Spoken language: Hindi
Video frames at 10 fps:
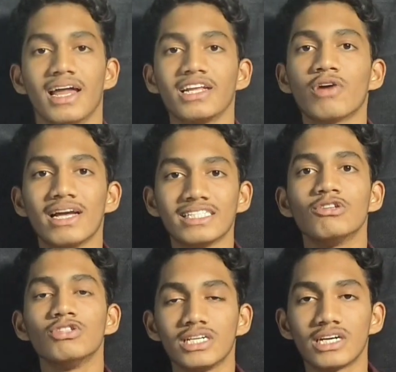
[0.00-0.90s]
अरे तो ऐसे
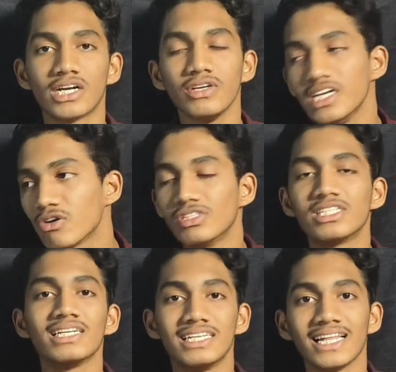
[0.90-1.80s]
कुछ चल रहे हो ये कौन
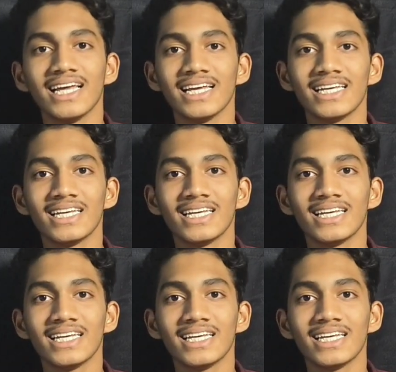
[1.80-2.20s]
सी रीत है